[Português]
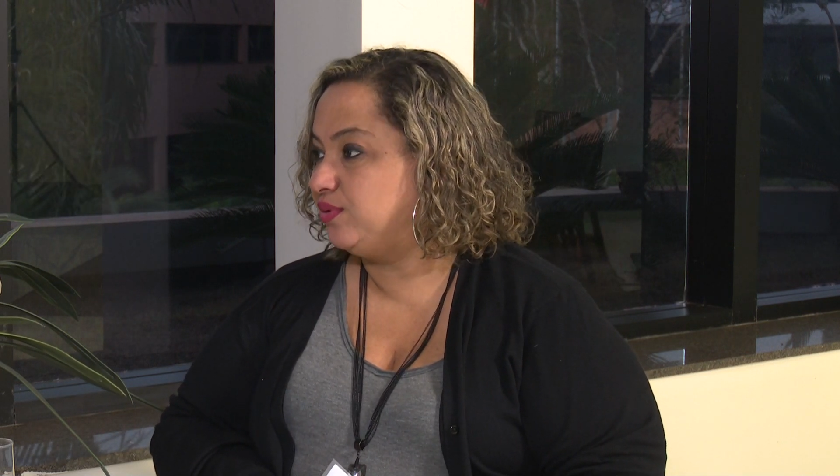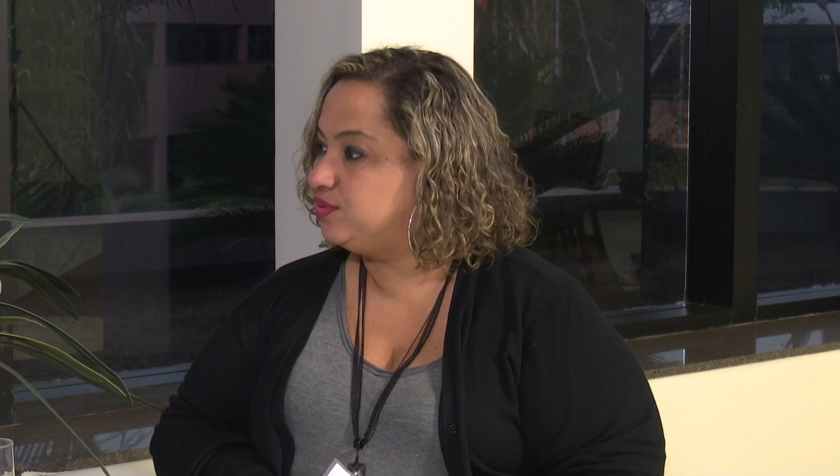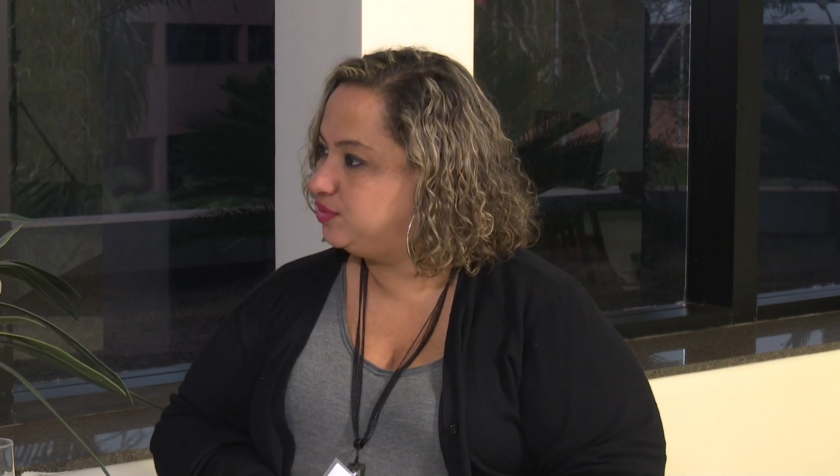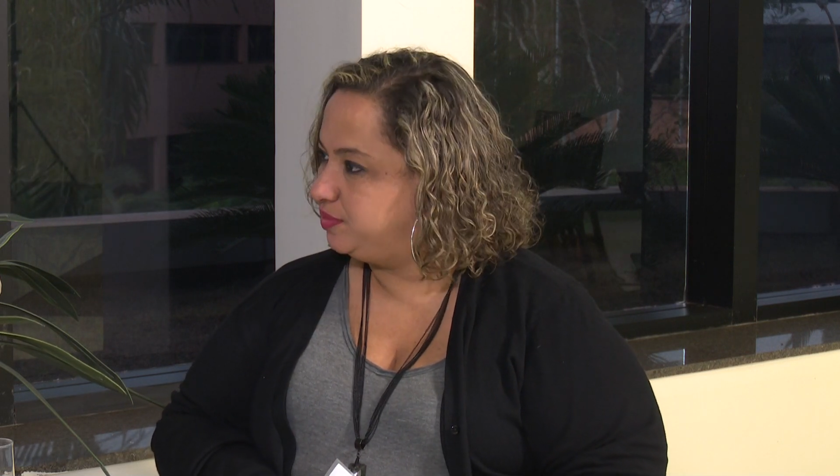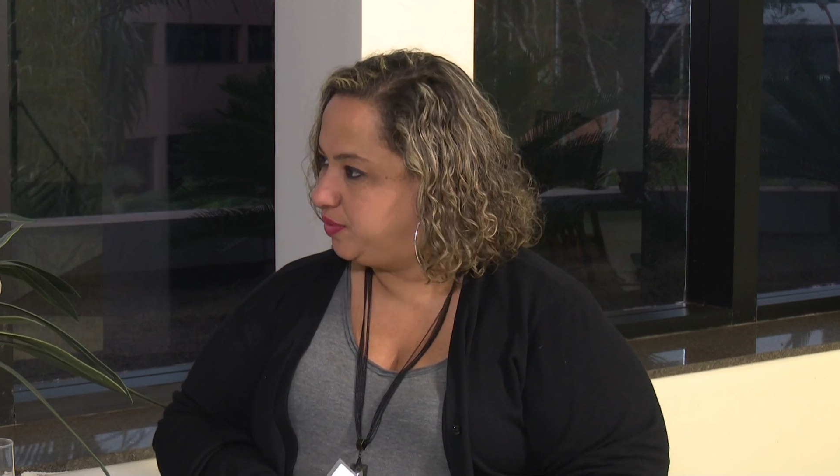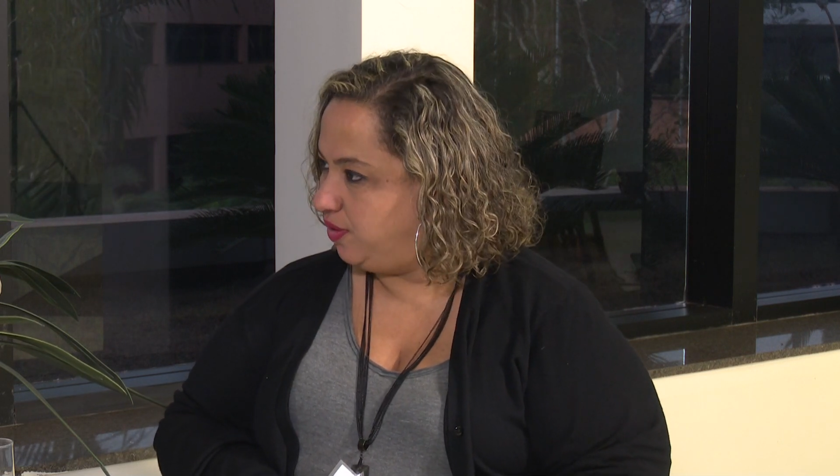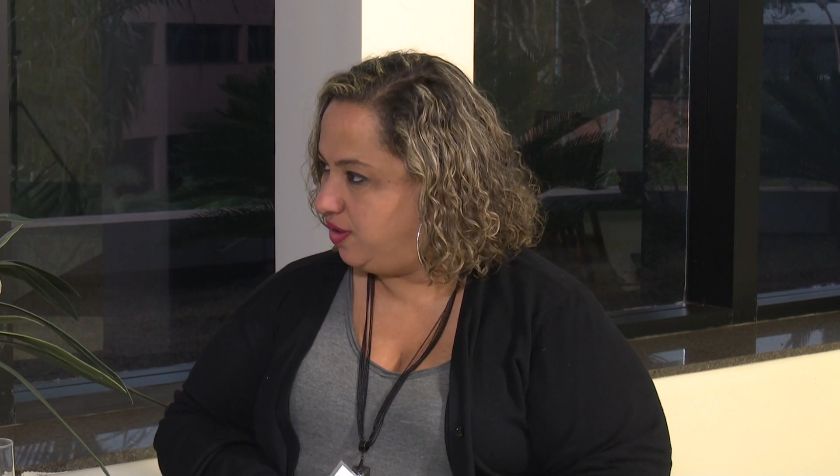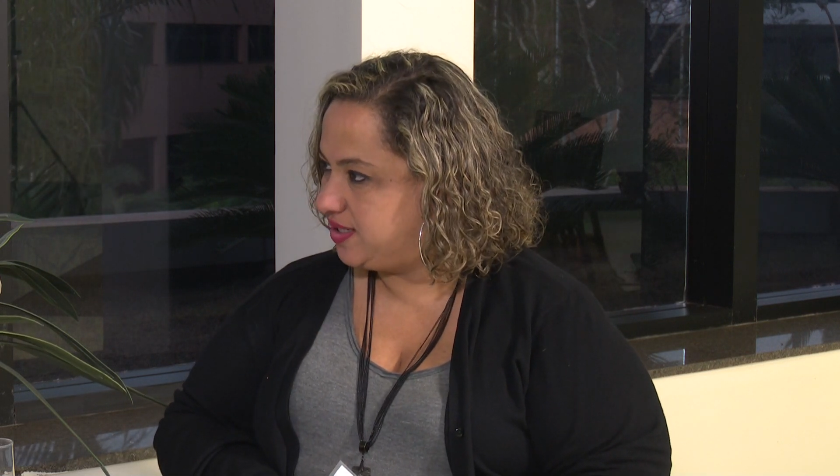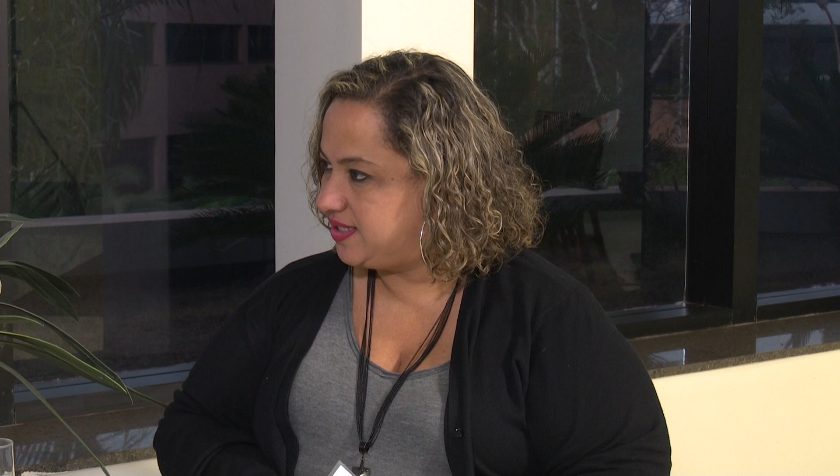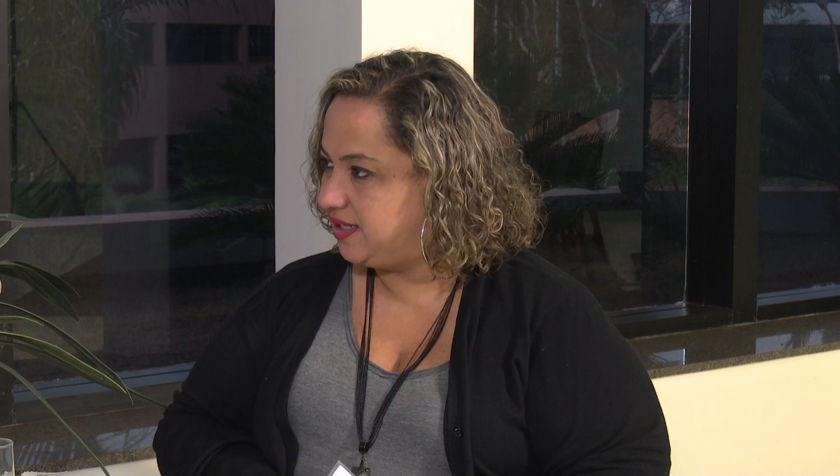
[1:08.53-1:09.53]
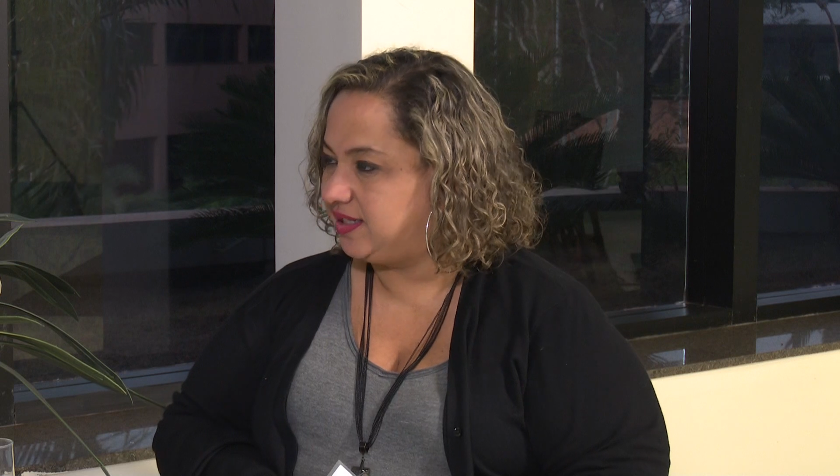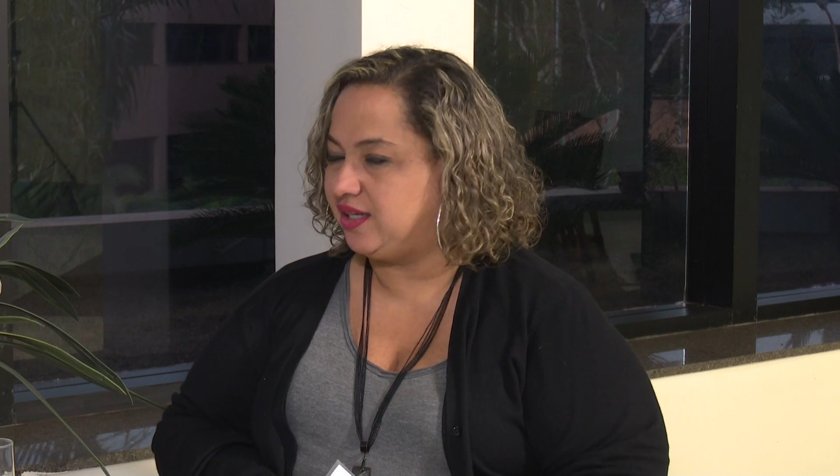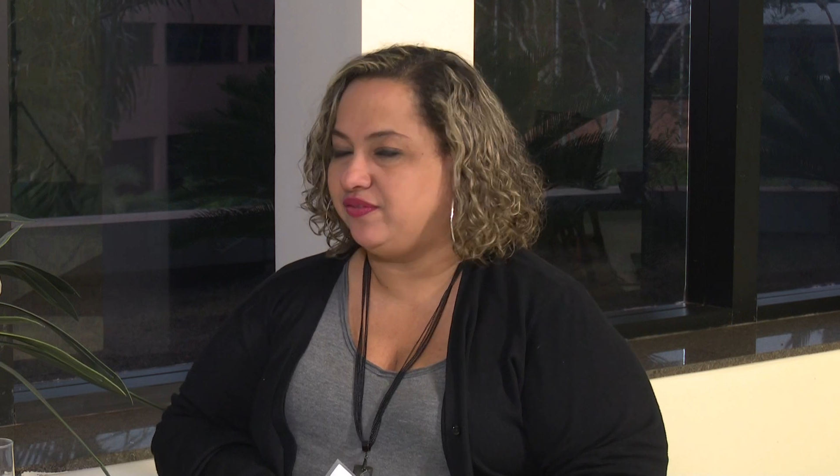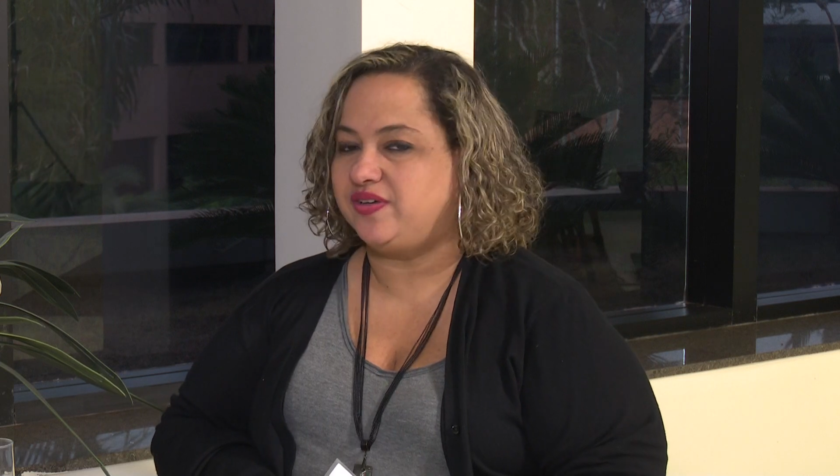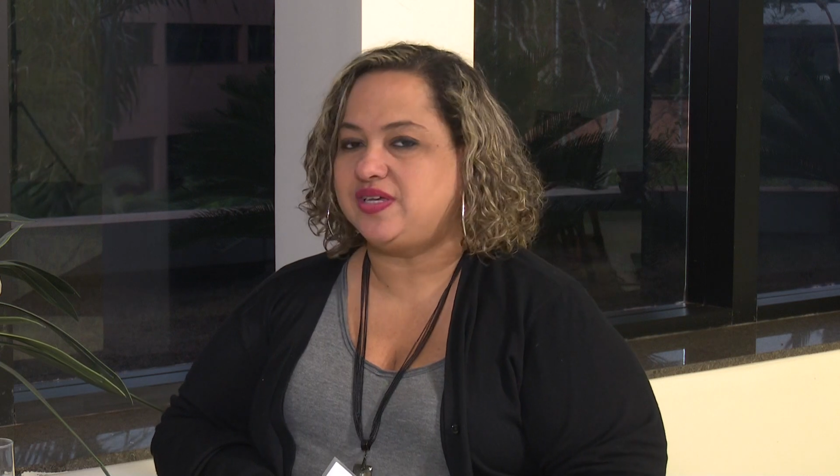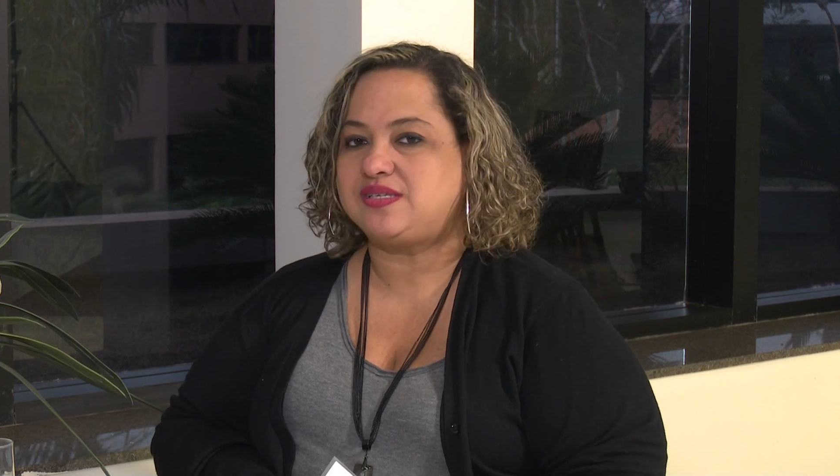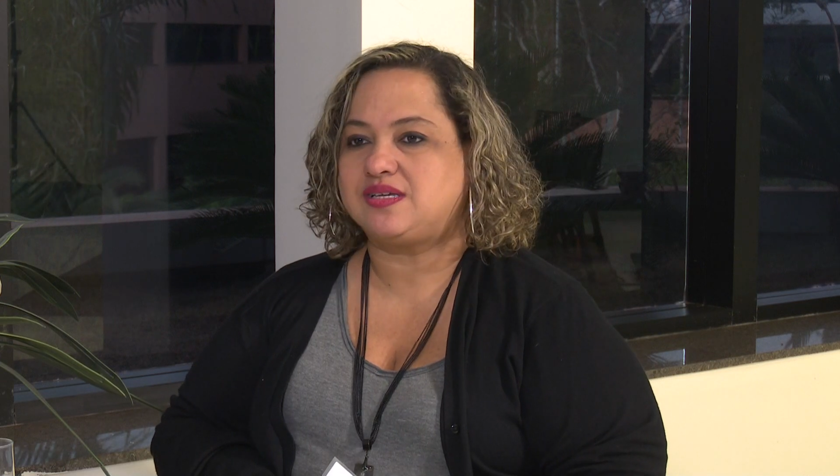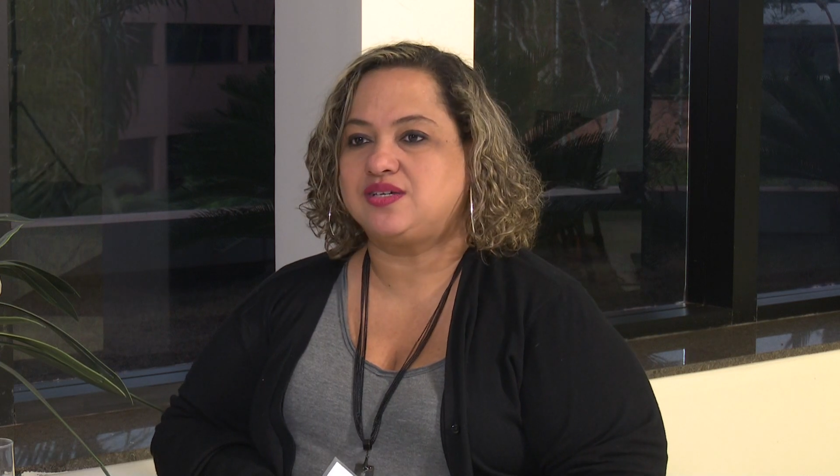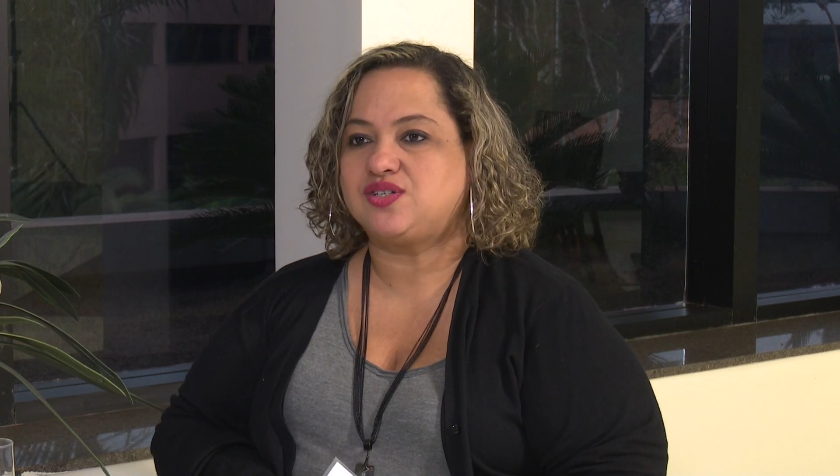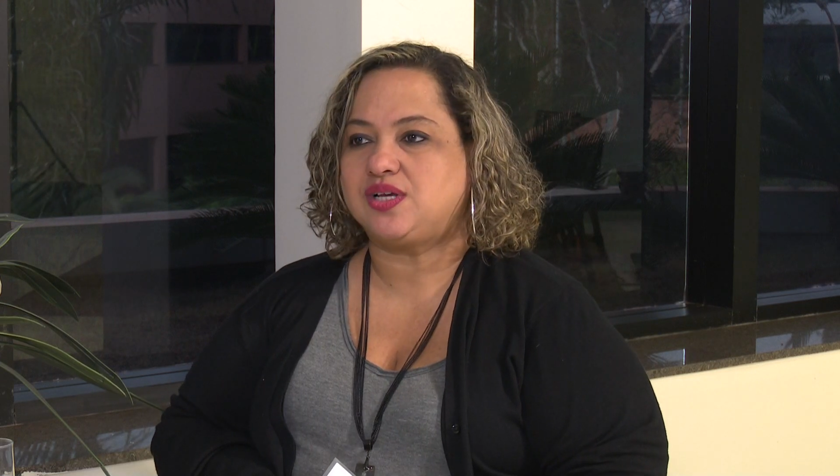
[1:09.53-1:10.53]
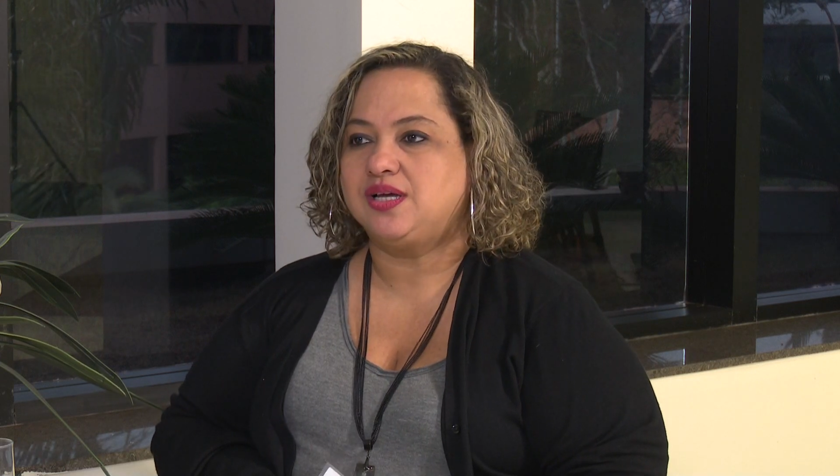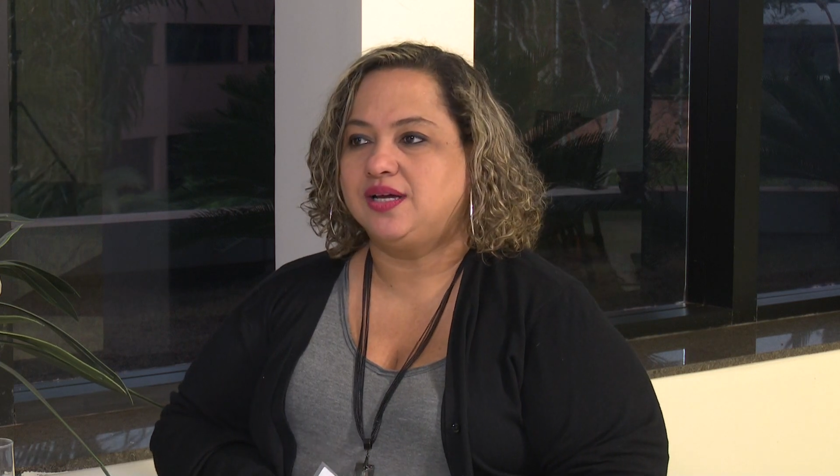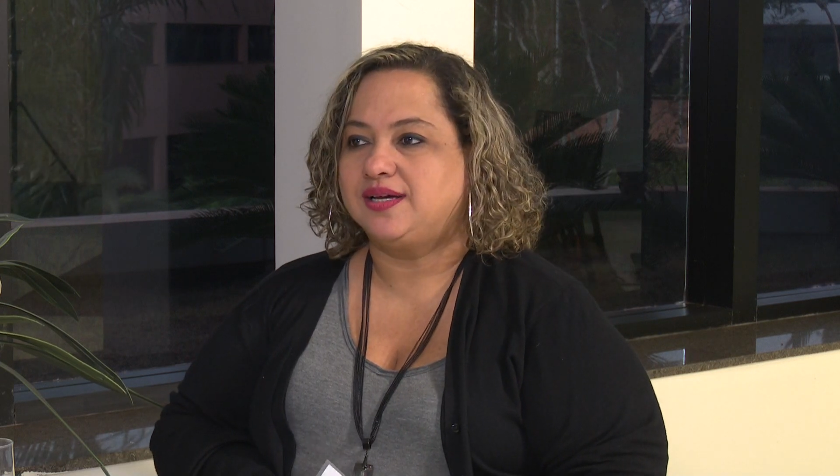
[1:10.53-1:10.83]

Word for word: Outubro Rosa, que talvez seja